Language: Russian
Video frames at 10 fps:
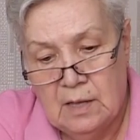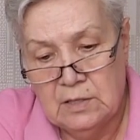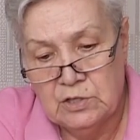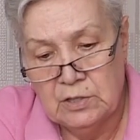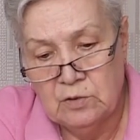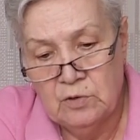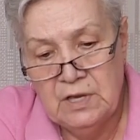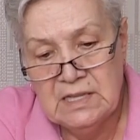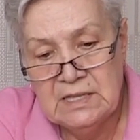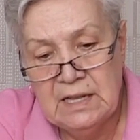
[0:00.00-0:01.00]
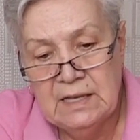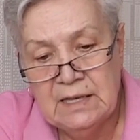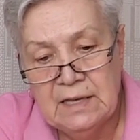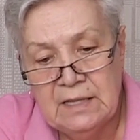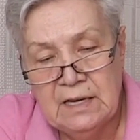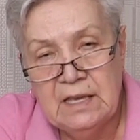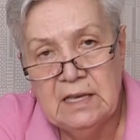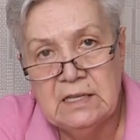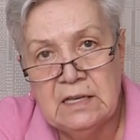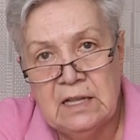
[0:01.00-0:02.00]
Значит, но если это
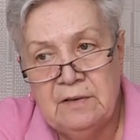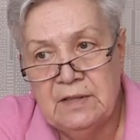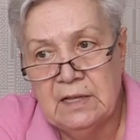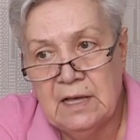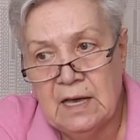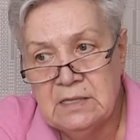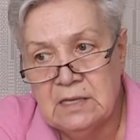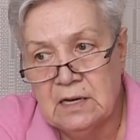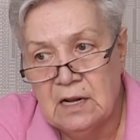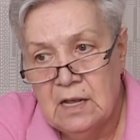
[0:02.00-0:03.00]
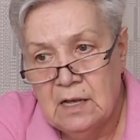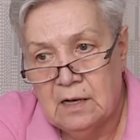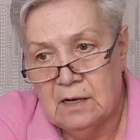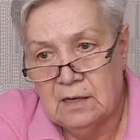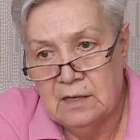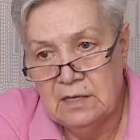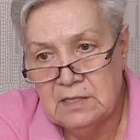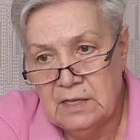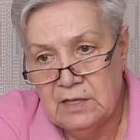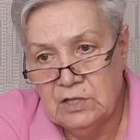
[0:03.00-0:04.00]
энергетик или виталайзер, а,
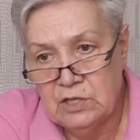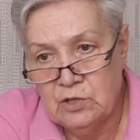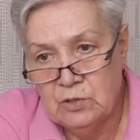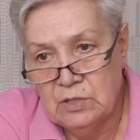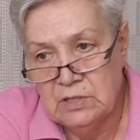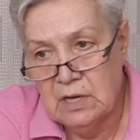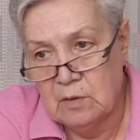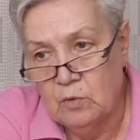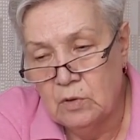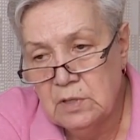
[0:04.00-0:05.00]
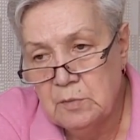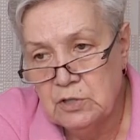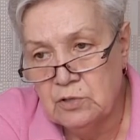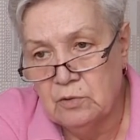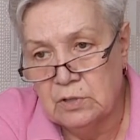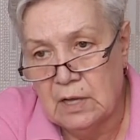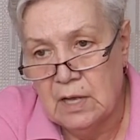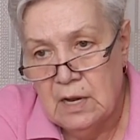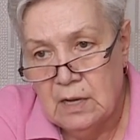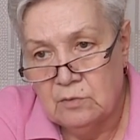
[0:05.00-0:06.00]
если это еще и с гормонами
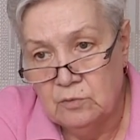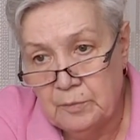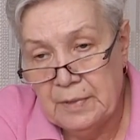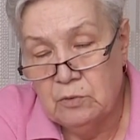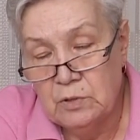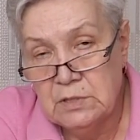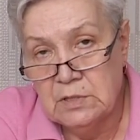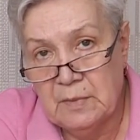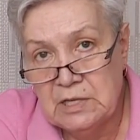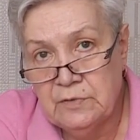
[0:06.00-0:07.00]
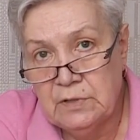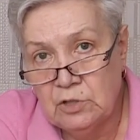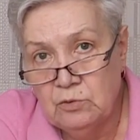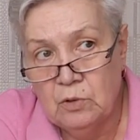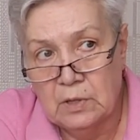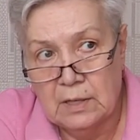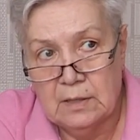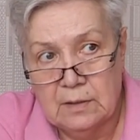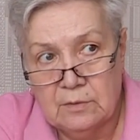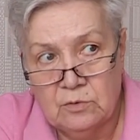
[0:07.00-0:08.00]
что-то, ну, приходится замачивать
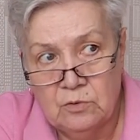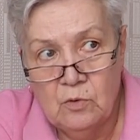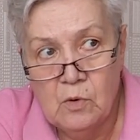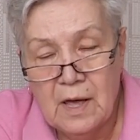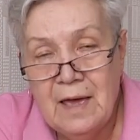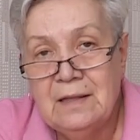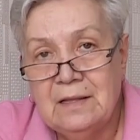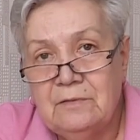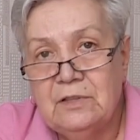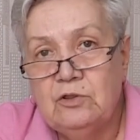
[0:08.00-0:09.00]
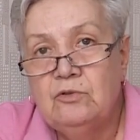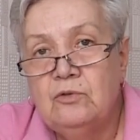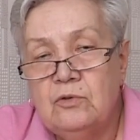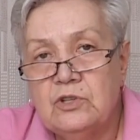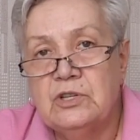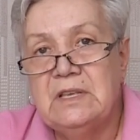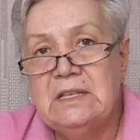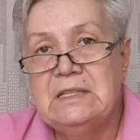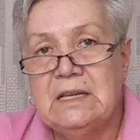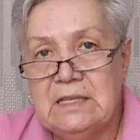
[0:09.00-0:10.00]
надолго. Но этого тоже
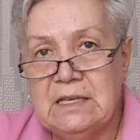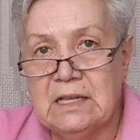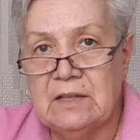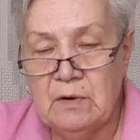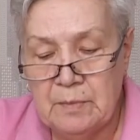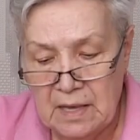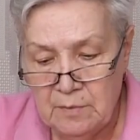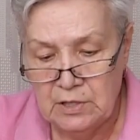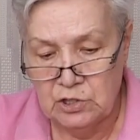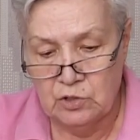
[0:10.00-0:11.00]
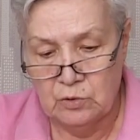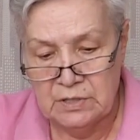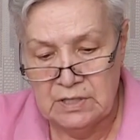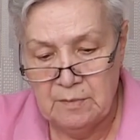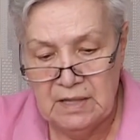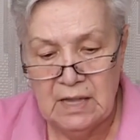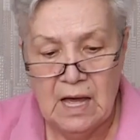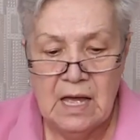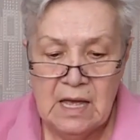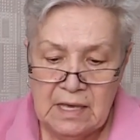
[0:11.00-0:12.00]
нельзя делать. Вы поймите, что
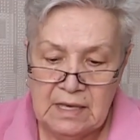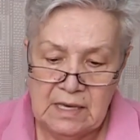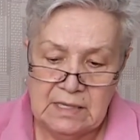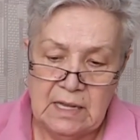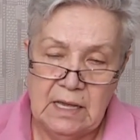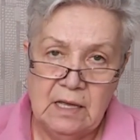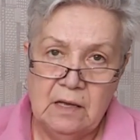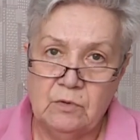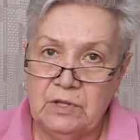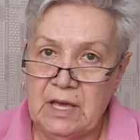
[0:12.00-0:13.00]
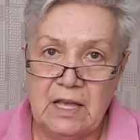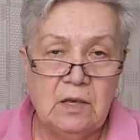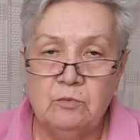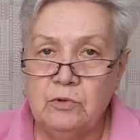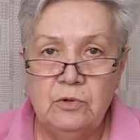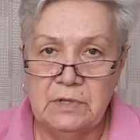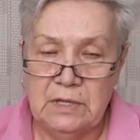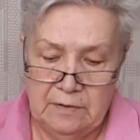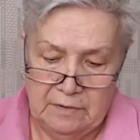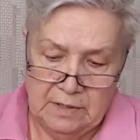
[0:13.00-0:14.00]
семена, если... Вот я не буду
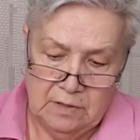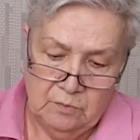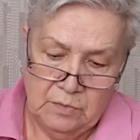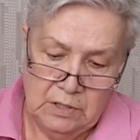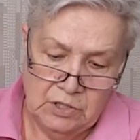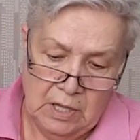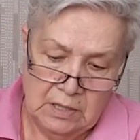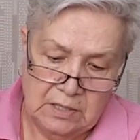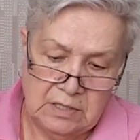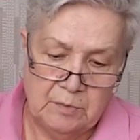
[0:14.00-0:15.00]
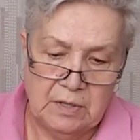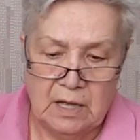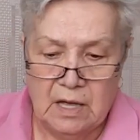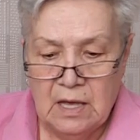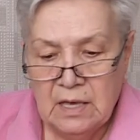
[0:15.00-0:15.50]
заливать, мне жалко семена.